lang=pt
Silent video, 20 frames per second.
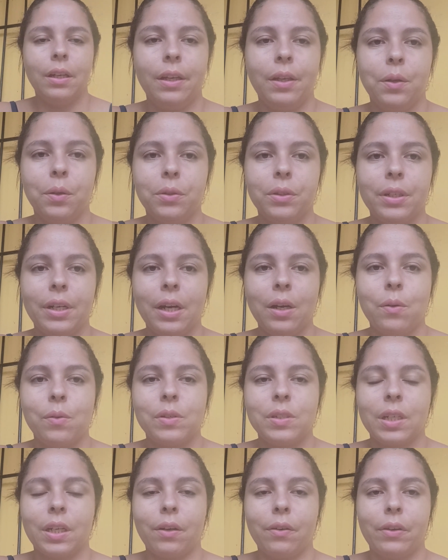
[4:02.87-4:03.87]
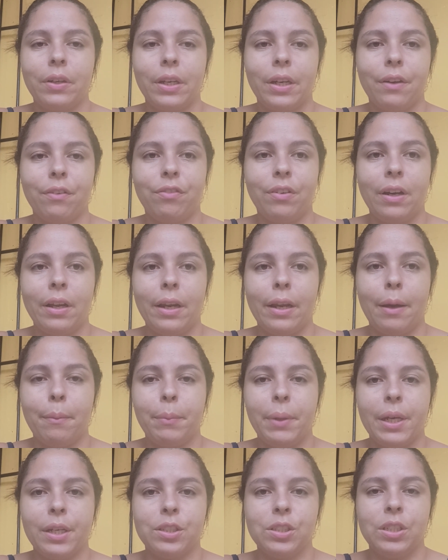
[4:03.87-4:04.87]
E outra coisa que eu queria falar,
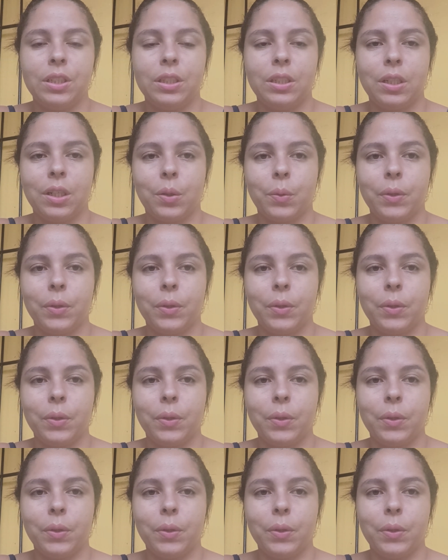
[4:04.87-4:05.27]
minha gente,